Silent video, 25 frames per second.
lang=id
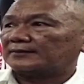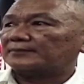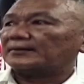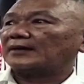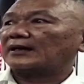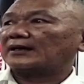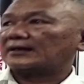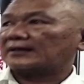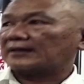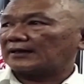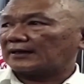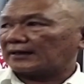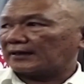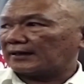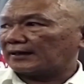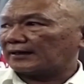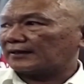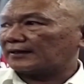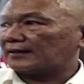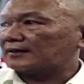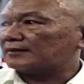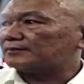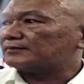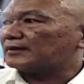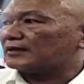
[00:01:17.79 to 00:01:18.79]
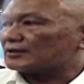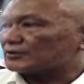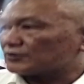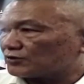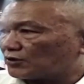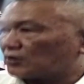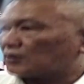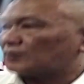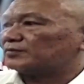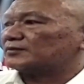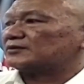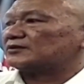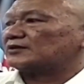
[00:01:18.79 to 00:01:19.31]
manakala
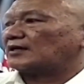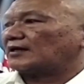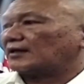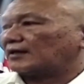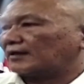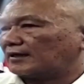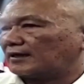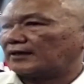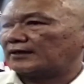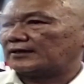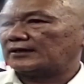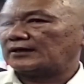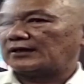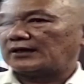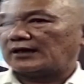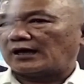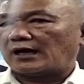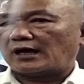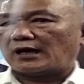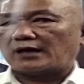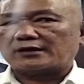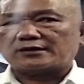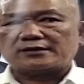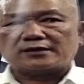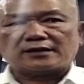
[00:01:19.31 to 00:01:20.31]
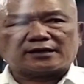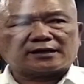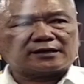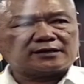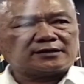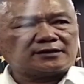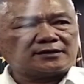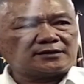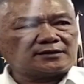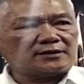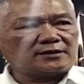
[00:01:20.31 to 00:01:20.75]
besok misalkan ada